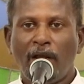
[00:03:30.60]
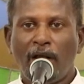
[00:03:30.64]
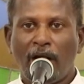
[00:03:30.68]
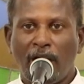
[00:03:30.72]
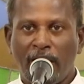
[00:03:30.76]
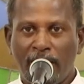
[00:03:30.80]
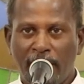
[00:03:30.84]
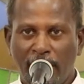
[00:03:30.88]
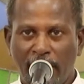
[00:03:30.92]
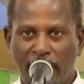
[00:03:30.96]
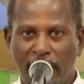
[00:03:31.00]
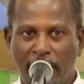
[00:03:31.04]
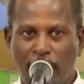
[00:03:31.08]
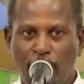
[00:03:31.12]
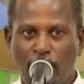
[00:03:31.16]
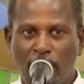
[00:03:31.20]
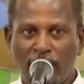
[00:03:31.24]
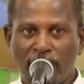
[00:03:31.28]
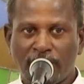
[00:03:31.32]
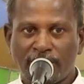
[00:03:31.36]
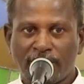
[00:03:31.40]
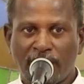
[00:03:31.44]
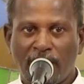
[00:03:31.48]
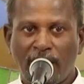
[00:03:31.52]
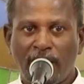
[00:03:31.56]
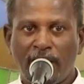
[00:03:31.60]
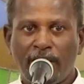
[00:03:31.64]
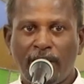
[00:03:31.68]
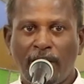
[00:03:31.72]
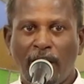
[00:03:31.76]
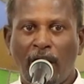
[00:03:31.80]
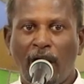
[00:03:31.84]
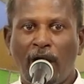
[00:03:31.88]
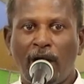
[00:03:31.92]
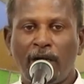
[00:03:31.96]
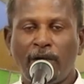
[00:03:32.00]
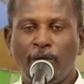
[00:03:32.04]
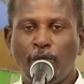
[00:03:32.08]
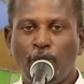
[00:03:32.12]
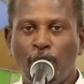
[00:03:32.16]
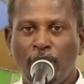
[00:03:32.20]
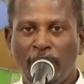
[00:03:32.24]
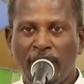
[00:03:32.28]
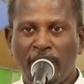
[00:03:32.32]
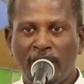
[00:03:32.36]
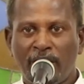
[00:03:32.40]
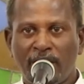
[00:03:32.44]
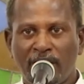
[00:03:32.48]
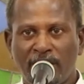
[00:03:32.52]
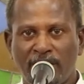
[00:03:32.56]
அது என்னவென்றால் நான்
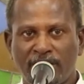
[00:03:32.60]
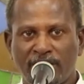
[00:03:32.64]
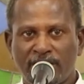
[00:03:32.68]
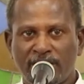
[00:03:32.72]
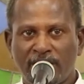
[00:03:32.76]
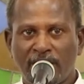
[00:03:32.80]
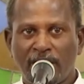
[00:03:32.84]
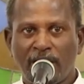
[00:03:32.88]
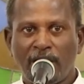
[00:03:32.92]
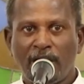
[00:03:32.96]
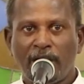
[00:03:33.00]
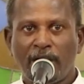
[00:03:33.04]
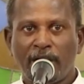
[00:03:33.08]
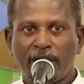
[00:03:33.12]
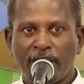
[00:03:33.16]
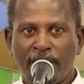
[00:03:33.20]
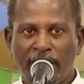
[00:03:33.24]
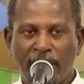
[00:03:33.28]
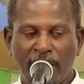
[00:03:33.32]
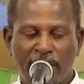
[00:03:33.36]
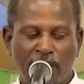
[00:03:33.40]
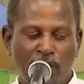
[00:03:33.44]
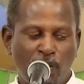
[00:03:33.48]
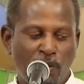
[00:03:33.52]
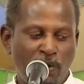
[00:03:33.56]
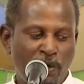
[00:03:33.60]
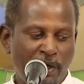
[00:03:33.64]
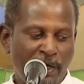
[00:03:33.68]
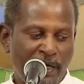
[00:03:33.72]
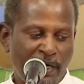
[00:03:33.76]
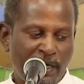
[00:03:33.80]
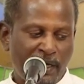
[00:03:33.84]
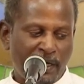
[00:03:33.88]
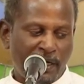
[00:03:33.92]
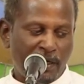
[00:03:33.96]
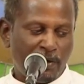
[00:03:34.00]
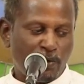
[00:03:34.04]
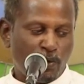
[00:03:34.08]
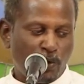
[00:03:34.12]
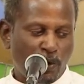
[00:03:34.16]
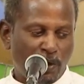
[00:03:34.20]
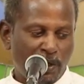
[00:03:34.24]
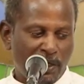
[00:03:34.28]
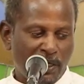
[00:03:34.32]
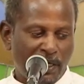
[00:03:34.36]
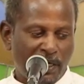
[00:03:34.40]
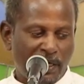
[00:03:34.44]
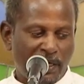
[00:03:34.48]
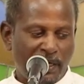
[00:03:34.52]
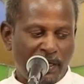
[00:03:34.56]
வெறுக்கின்ற நிக்கோலையரின்
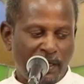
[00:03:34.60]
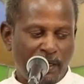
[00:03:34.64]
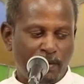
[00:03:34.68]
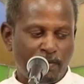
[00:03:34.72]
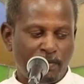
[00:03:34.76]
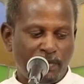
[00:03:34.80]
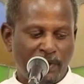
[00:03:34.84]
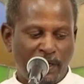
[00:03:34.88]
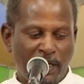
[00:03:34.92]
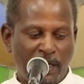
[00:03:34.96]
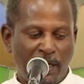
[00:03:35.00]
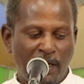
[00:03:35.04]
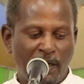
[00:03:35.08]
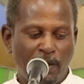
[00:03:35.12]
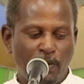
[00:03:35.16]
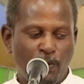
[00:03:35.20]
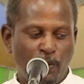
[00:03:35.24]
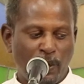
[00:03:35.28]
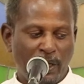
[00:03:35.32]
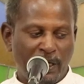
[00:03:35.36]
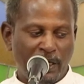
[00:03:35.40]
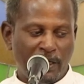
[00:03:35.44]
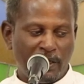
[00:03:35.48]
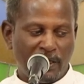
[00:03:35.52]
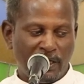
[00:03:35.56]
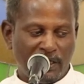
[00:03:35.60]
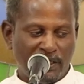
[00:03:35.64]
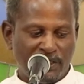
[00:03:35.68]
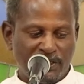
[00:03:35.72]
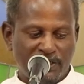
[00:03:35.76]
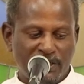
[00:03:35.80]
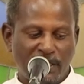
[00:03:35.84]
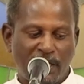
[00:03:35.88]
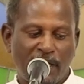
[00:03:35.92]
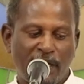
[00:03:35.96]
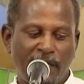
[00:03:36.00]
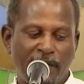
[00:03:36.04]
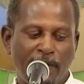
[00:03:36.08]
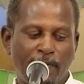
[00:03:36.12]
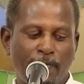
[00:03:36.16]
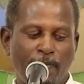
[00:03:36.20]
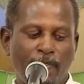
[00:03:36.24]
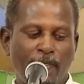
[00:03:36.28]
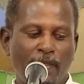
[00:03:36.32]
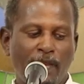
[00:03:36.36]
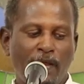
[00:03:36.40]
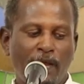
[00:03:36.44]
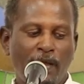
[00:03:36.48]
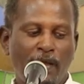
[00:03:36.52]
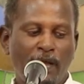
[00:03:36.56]
கொள்கைகளையும் நீ வெறுக்கின்றாய்
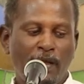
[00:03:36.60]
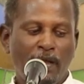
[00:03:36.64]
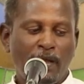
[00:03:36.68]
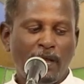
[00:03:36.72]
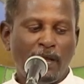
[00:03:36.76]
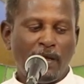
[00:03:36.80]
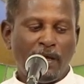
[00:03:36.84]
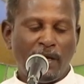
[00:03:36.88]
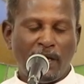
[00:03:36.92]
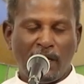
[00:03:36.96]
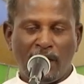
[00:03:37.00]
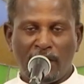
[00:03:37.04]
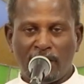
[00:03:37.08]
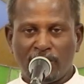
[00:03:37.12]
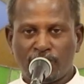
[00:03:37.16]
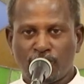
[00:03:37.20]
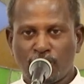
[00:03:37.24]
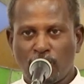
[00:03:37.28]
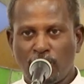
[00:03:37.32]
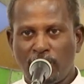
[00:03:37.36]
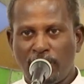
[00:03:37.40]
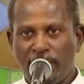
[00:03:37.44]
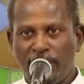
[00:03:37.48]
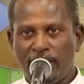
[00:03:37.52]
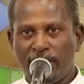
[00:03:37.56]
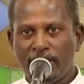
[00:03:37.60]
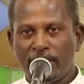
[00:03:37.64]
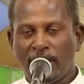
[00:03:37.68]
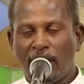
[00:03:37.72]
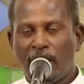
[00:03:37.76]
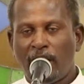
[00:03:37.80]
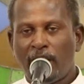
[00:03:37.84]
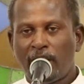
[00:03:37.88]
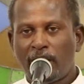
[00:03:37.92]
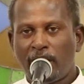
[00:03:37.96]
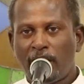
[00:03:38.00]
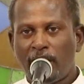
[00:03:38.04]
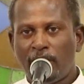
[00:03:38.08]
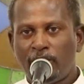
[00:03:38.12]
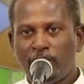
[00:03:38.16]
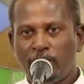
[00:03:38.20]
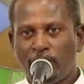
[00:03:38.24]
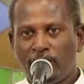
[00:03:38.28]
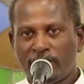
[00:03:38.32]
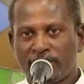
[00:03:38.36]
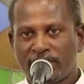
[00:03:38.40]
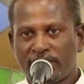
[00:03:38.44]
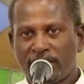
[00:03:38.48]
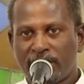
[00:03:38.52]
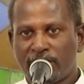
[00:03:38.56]
என்று சொல்லி இந்த ஆறாவது
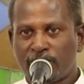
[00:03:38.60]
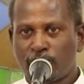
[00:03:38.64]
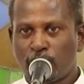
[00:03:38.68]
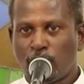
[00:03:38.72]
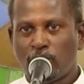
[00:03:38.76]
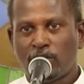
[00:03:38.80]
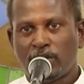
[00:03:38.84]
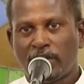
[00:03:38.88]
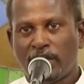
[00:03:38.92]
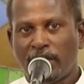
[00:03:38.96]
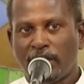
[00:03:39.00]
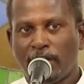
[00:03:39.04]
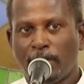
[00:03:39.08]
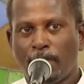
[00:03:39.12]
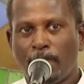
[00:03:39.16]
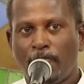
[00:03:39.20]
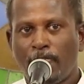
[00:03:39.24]
வசதி சொல்கிறார்